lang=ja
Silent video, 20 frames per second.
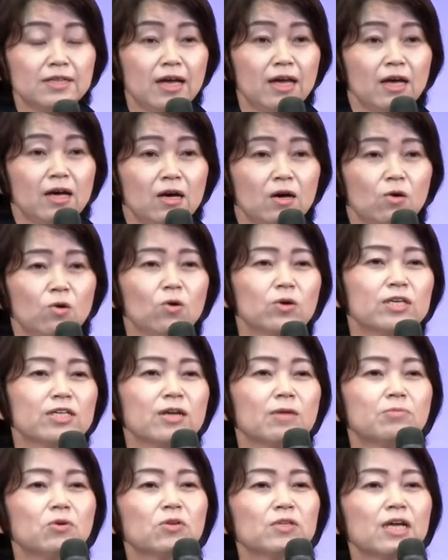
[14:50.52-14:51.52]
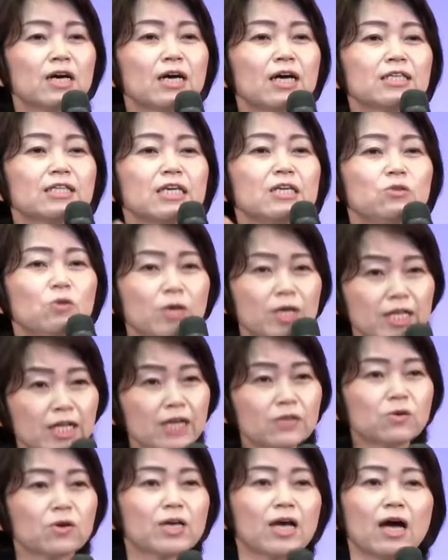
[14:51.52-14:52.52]
ね、大きな問題があって祈れな
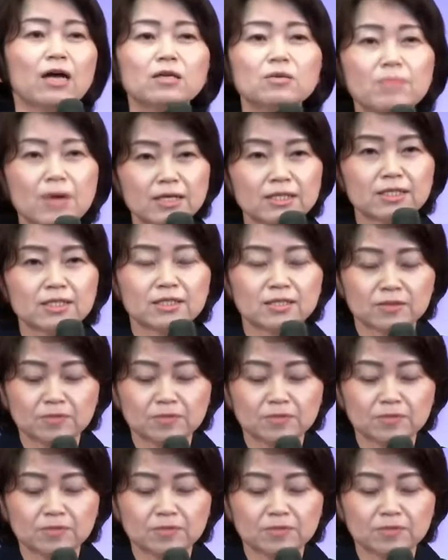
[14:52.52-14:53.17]
い時あります。